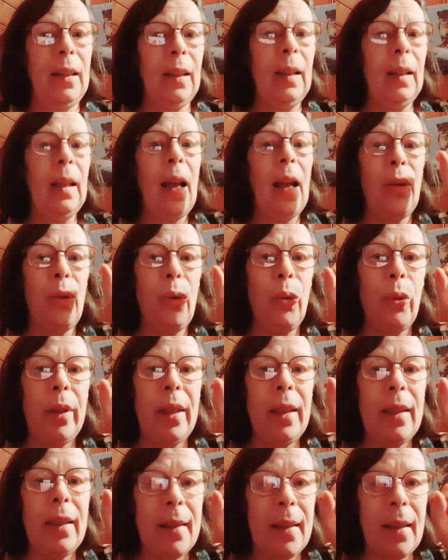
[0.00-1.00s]
Il a lu
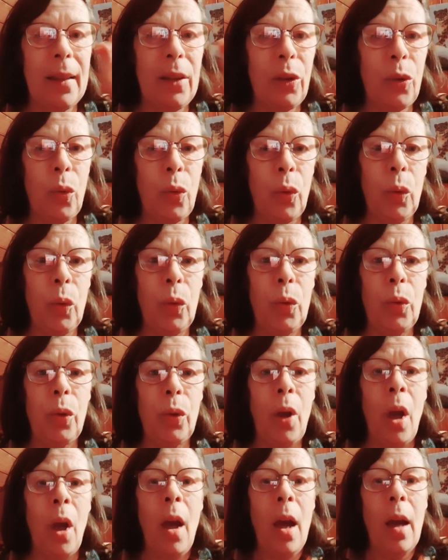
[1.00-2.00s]
des
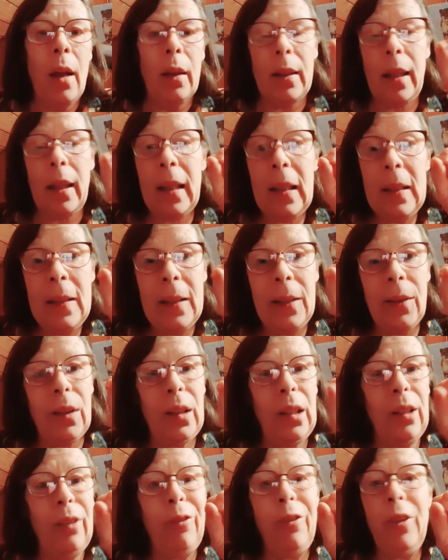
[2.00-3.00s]
études très
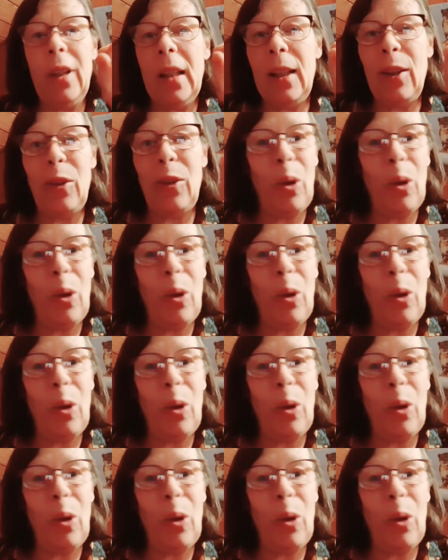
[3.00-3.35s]
scientifiques que